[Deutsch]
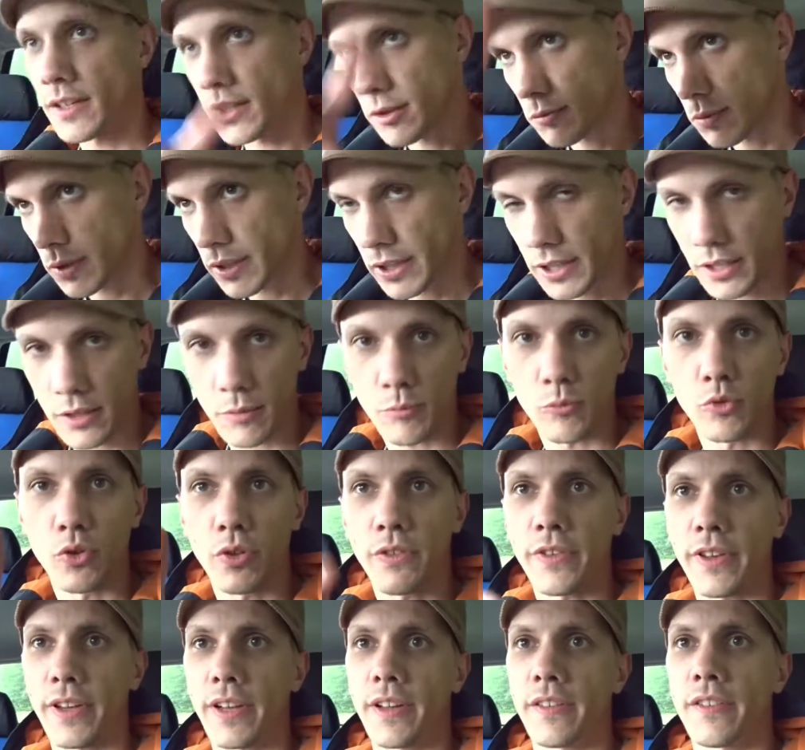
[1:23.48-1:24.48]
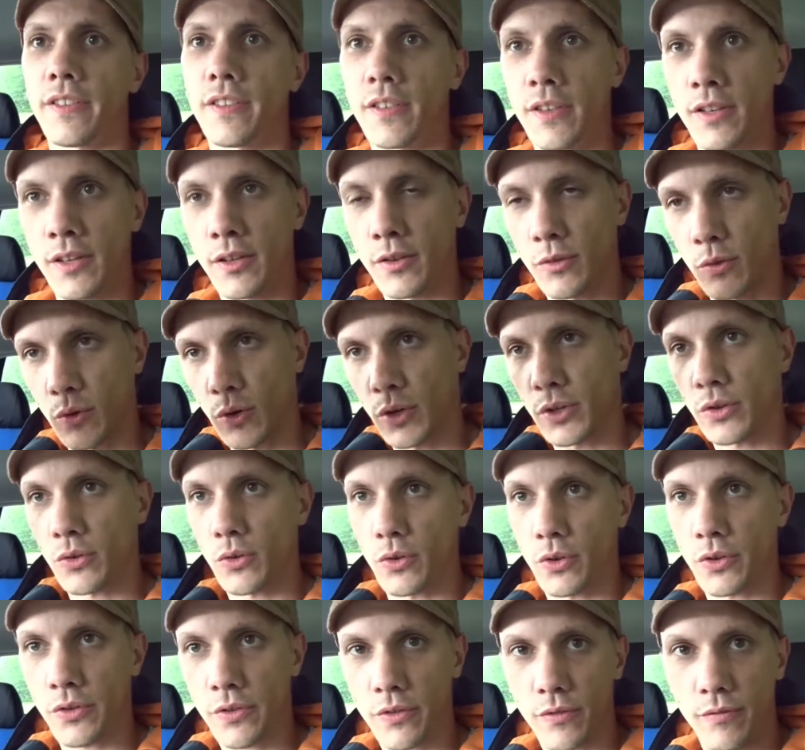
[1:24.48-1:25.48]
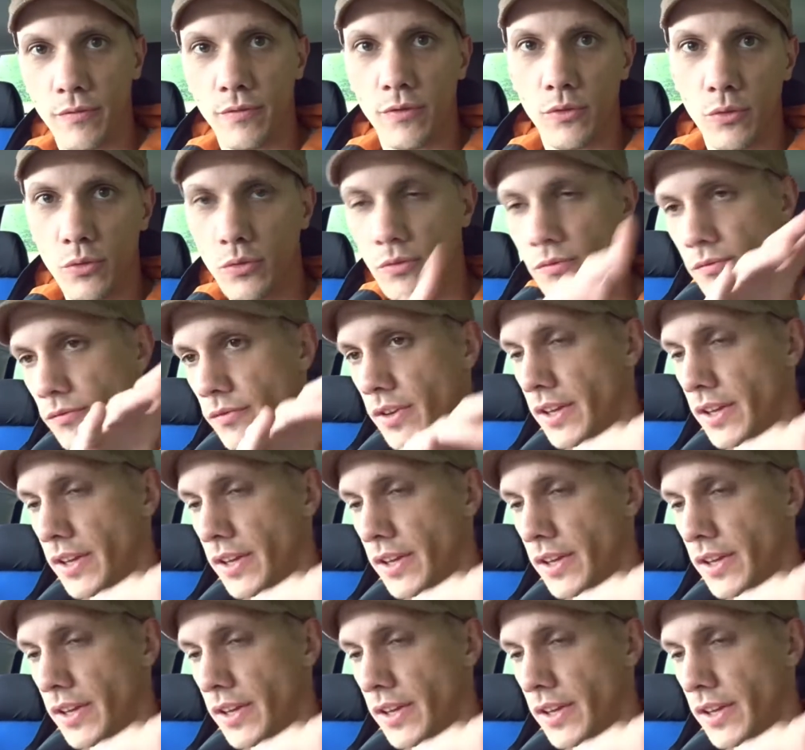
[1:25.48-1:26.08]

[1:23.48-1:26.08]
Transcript: Also man geht im Uhrzeigersinn, ne? Norden, Osten, Süden,